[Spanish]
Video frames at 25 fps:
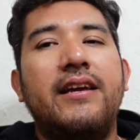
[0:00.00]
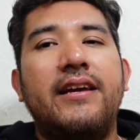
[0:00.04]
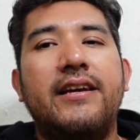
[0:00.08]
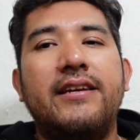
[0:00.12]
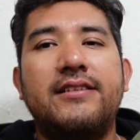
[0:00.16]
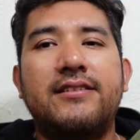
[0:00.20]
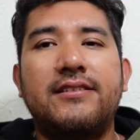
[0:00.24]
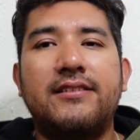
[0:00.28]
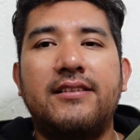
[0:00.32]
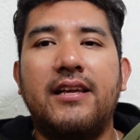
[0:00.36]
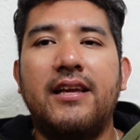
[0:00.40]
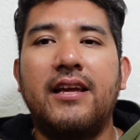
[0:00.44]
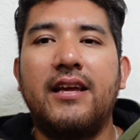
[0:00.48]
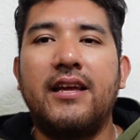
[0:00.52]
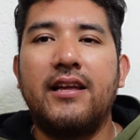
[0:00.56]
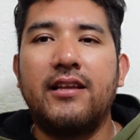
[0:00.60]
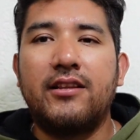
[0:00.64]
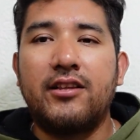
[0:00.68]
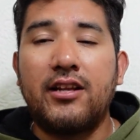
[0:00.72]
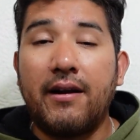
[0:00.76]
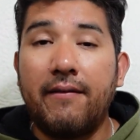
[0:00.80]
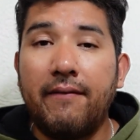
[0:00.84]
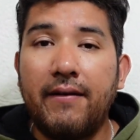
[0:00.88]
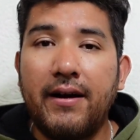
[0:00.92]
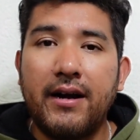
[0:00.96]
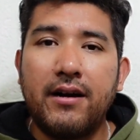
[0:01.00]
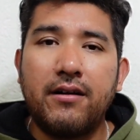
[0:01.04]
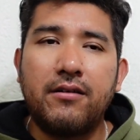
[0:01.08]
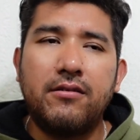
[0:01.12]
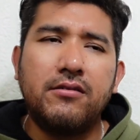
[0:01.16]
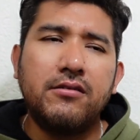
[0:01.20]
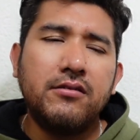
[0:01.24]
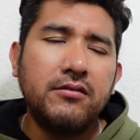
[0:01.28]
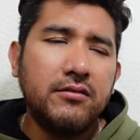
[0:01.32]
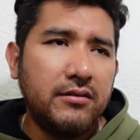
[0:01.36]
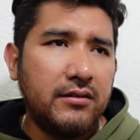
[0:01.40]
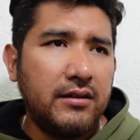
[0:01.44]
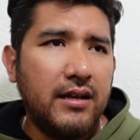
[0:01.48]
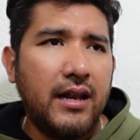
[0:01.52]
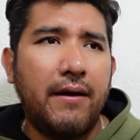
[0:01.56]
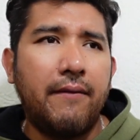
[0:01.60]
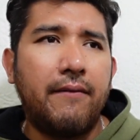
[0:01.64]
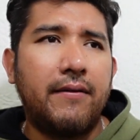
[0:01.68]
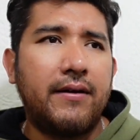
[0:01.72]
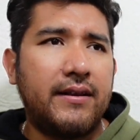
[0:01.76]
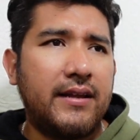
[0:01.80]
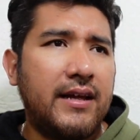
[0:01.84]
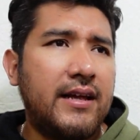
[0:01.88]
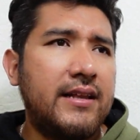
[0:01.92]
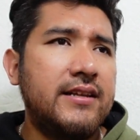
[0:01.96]
este trabajo. La
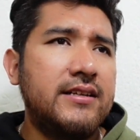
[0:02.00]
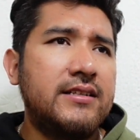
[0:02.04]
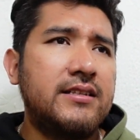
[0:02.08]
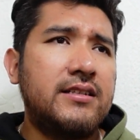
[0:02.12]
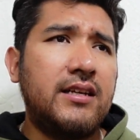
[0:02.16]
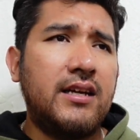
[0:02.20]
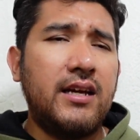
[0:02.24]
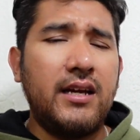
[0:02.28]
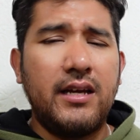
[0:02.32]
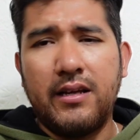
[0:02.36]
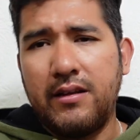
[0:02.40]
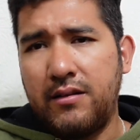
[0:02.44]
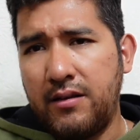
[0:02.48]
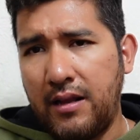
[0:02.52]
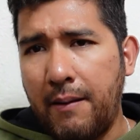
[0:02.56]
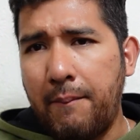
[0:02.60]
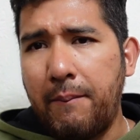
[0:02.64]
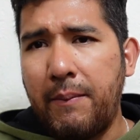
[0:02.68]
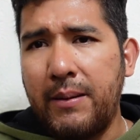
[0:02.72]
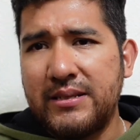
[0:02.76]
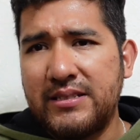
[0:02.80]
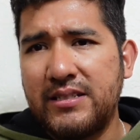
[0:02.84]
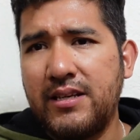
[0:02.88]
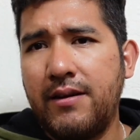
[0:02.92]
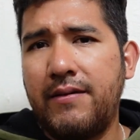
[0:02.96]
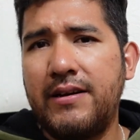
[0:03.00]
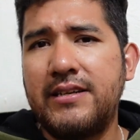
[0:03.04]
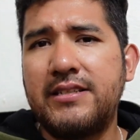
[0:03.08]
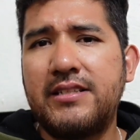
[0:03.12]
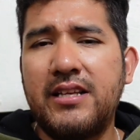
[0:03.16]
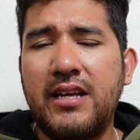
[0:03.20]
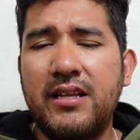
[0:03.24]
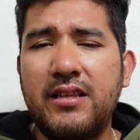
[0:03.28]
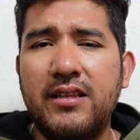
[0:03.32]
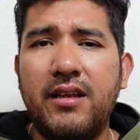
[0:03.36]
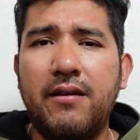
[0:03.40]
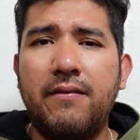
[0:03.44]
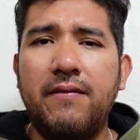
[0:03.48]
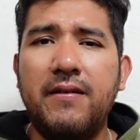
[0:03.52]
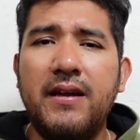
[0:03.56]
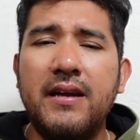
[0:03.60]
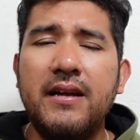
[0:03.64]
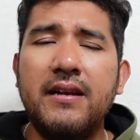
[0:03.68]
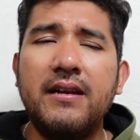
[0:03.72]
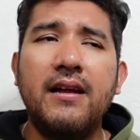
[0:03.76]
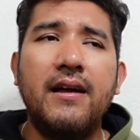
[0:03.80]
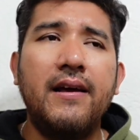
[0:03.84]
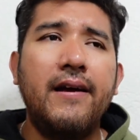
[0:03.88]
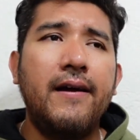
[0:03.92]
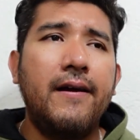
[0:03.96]
verdad es que la pasé bastante
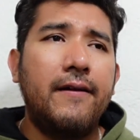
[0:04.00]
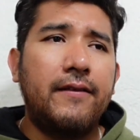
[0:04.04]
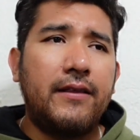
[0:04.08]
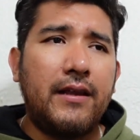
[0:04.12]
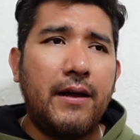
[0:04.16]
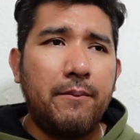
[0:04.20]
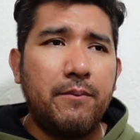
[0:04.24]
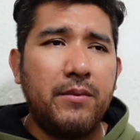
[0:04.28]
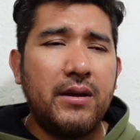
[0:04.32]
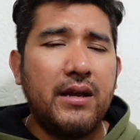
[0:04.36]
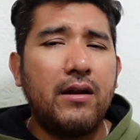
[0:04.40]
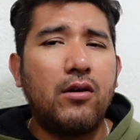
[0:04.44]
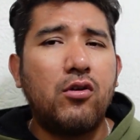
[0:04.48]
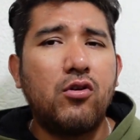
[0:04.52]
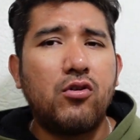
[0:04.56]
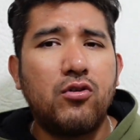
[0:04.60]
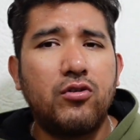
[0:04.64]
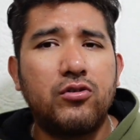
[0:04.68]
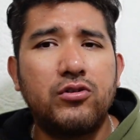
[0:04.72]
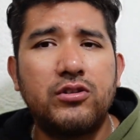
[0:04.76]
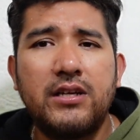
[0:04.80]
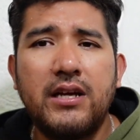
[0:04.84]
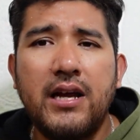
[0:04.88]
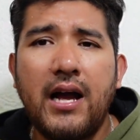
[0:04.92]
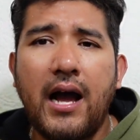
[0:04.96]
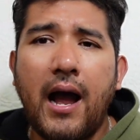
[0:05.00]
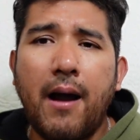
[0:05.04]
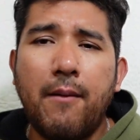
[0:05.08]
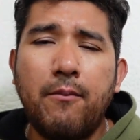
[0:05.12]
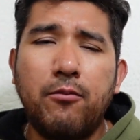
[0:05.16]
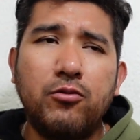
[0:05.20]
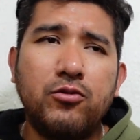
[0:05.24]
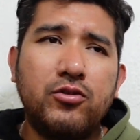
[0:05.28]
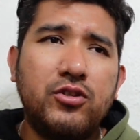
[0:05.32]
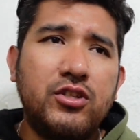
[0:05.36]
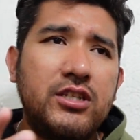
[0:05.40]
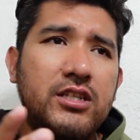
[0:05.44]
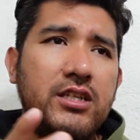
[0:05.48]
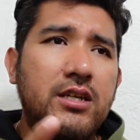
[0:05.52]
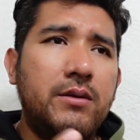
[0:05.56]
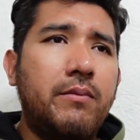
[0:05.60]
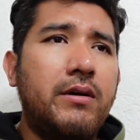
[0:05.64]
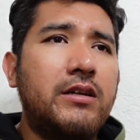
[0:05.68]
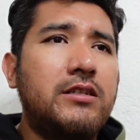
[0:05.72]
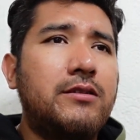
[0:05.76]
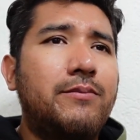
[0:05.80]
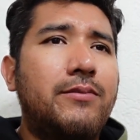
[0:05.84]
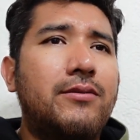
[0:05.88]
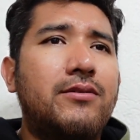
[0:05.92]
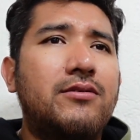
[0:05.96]
bien. También conocí a
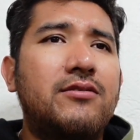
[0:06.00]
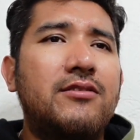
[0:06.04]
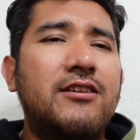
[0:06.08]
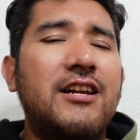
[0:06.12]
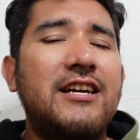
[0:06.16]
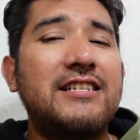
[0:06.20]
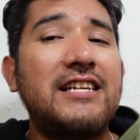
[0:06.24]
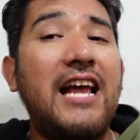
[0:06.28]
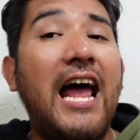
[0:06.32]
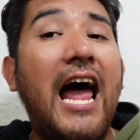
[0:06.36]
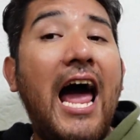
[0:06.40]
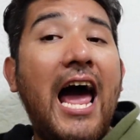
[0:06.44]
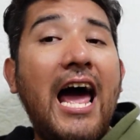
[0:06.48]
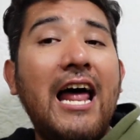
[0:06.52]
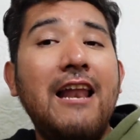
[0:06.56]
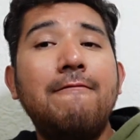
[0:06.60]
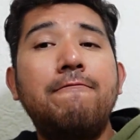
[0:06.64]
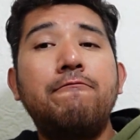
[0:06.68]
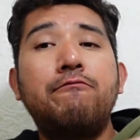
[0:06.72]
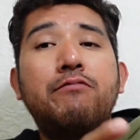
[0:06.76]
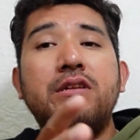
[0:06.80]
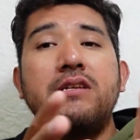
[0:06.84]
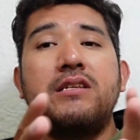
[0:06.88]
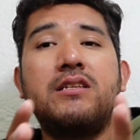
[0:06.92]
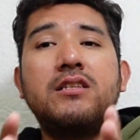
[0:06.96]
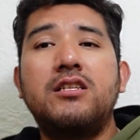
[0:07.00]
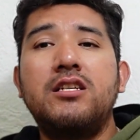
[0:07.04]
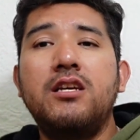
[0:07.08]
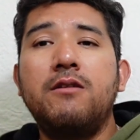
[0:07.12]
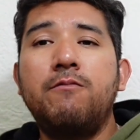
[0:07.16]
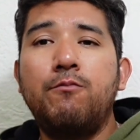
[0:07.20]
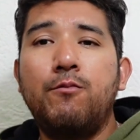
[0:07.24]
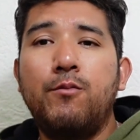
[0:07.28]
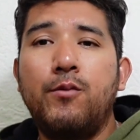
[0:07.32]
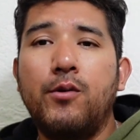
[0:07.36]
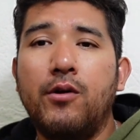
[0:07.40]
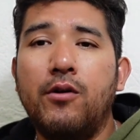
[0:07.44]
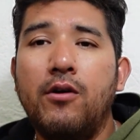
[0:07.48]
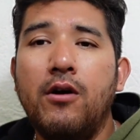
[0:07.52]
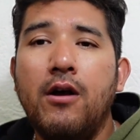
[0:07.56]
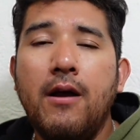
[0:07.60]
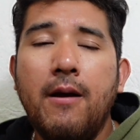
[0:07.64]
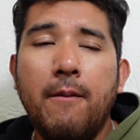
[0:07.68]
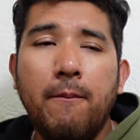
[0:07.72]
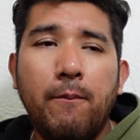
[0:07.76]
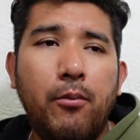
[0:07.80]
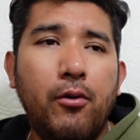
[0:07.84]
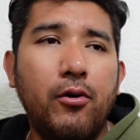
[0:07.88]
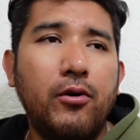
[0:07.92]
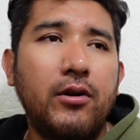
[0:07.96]
muchísimas personas al principio,
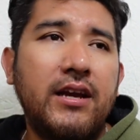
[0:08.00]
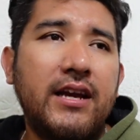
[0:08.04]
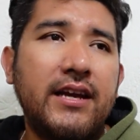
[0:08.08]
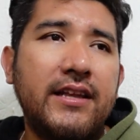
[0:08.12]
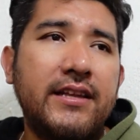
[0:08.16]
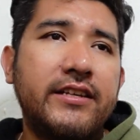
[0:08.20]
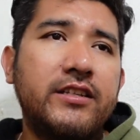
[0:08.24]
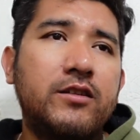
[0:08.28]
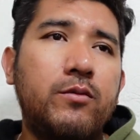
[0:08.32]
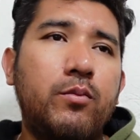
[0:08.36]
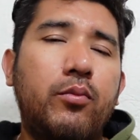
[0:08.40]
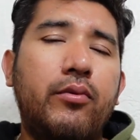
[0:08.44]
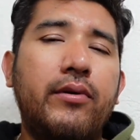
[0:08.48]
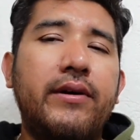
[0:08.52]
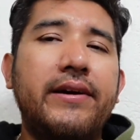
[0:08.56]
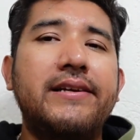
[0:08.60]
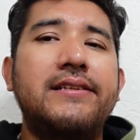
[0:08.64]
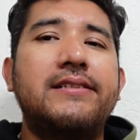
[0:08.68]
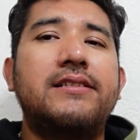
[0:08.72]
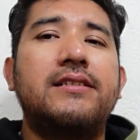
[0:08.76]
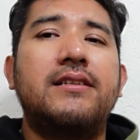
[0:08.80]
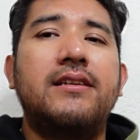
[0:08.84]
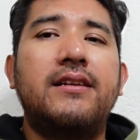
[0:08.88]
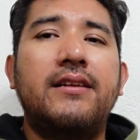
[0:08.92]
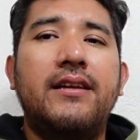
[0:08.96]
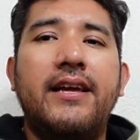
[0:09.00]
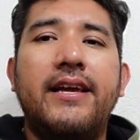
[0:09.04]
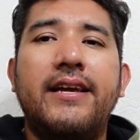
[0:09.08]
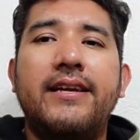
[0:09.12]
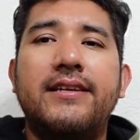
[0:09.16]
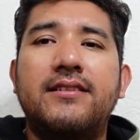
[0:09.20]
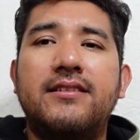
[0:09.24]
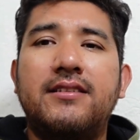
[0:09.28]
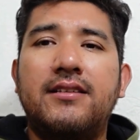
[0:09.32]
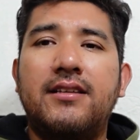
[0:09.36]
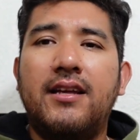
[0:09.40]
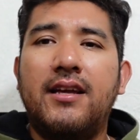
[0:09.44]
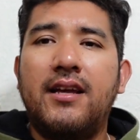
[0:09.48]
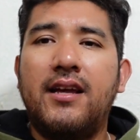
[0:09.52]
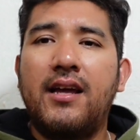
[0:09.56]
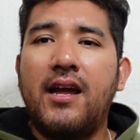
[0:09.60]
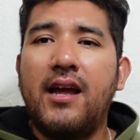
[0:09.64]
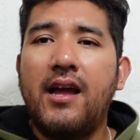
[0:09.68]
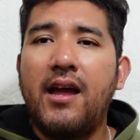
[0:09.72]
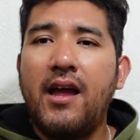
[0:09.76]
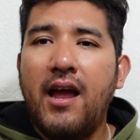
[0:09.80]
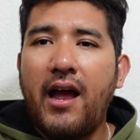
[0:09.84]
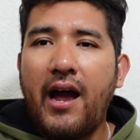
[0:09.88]
porque después este